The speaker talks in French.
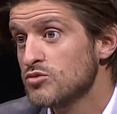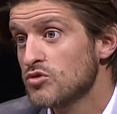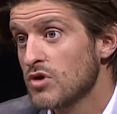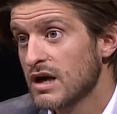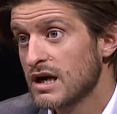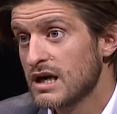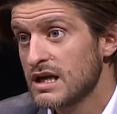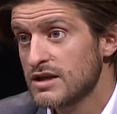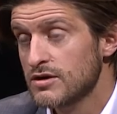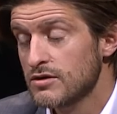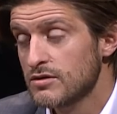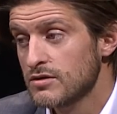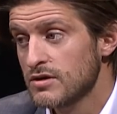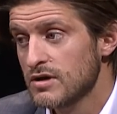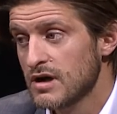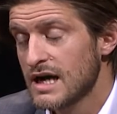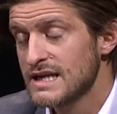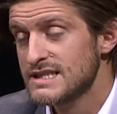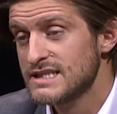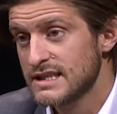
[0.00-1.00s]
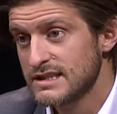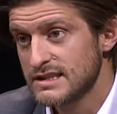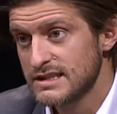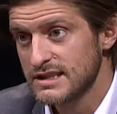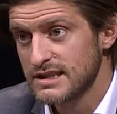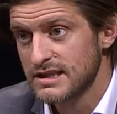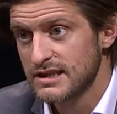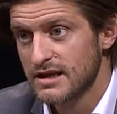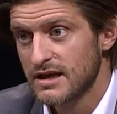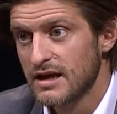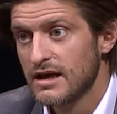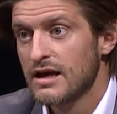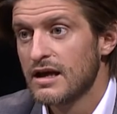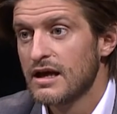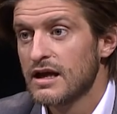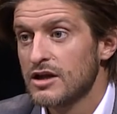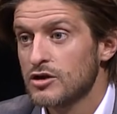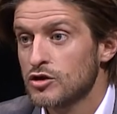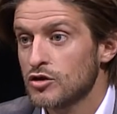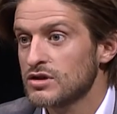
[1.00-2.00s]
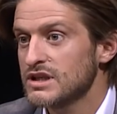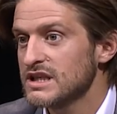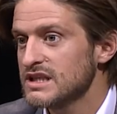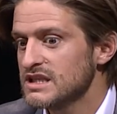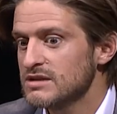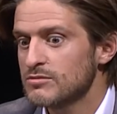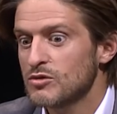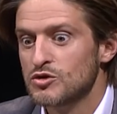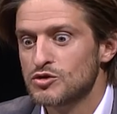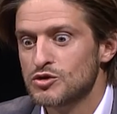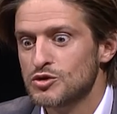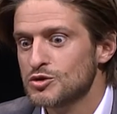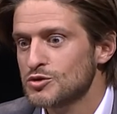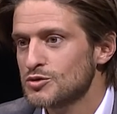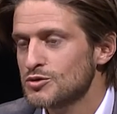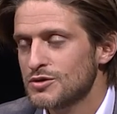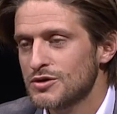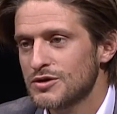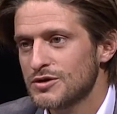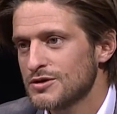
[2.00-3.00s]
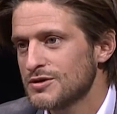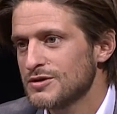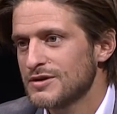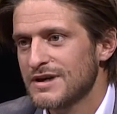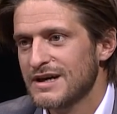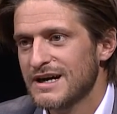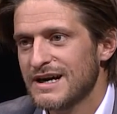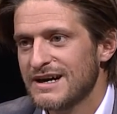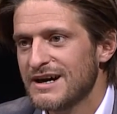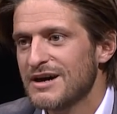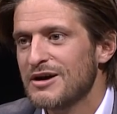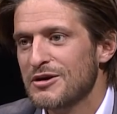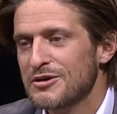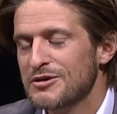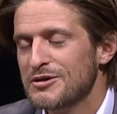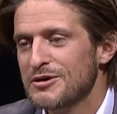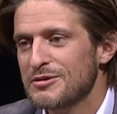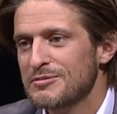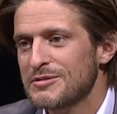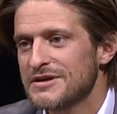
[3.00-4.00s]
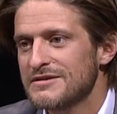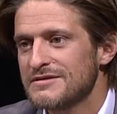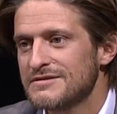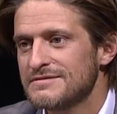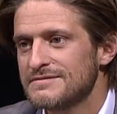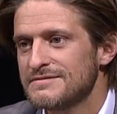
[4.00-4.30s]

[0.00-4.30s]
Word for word: pour un client euh, asiatique, dans des dimensions euh, hors normes.